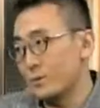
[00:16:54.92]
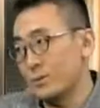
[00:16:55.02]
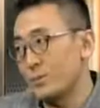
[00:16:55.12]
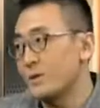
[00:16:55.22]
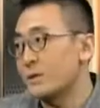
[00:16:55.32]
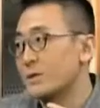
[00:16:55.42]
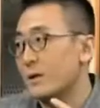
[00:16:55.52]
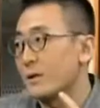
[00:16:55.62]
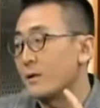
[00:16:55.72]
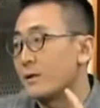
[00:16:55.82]
你有什么影
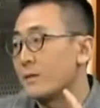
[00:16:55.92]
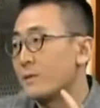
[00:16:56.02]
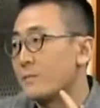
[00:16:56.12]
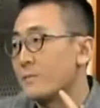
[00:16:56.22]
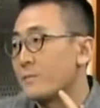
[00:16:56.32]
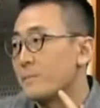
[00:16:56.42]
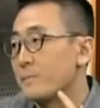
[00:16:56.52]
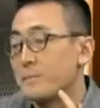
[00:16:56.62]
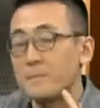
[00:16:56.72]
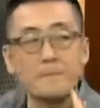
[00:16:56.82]
响？当然，对，包括
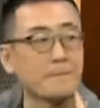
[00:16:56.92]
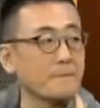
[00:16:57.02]
你，比如